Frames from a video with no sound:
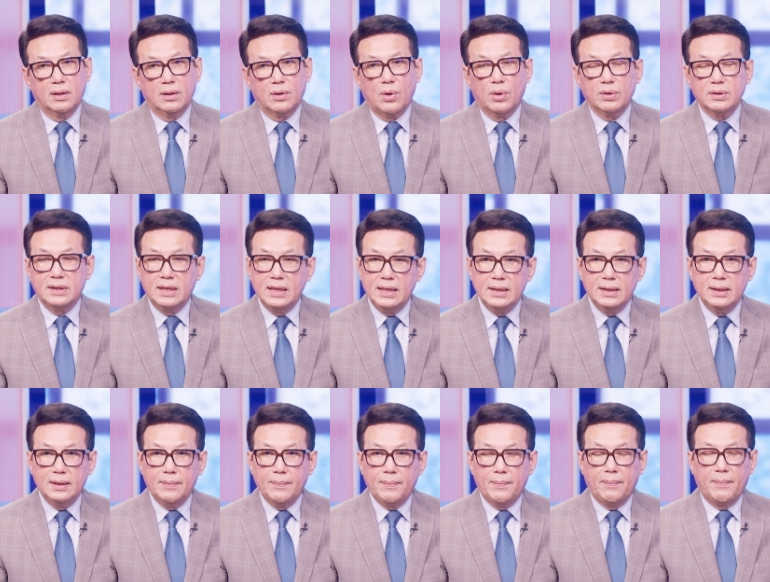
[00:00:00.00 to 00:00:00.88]
con
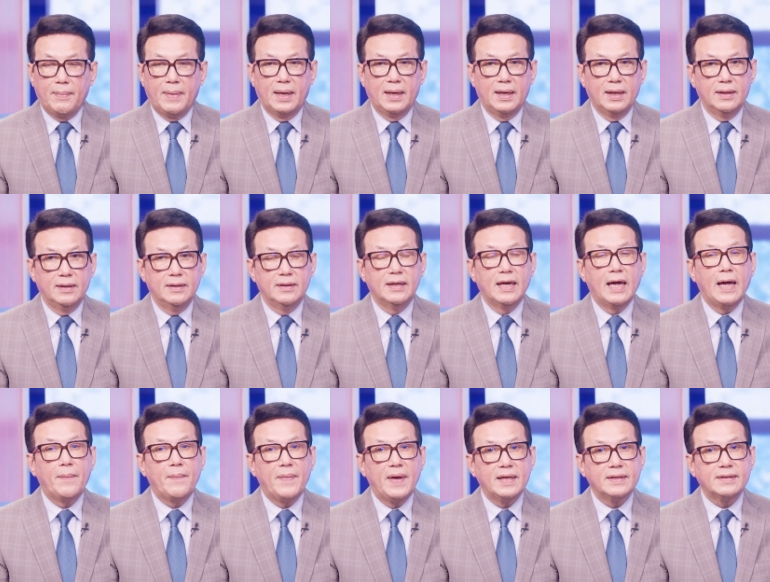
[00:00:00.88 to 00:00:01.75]
tin mà lực lượng
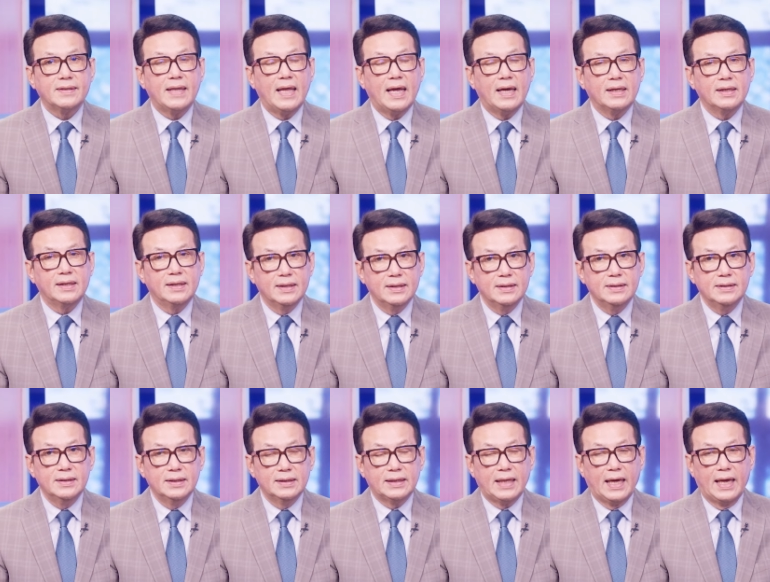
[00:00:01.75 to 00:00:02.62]
Hamas đang
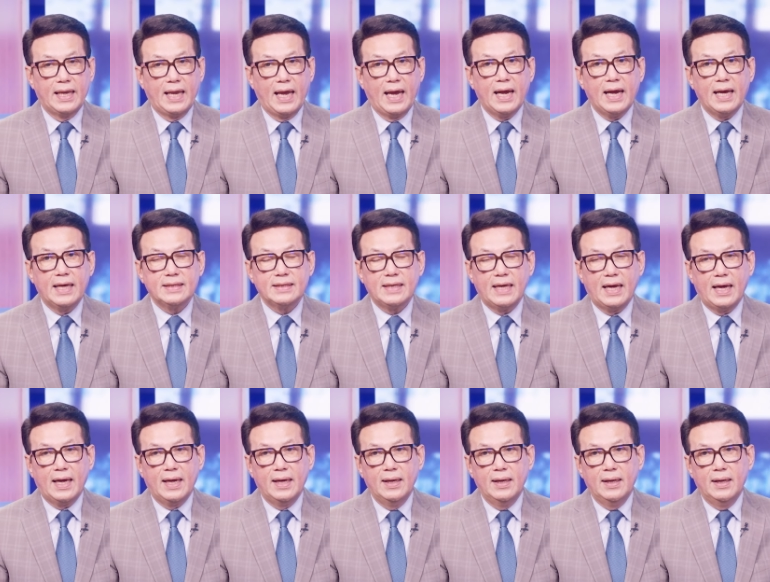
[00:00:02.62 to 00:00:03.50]
giữ tại giải Gaza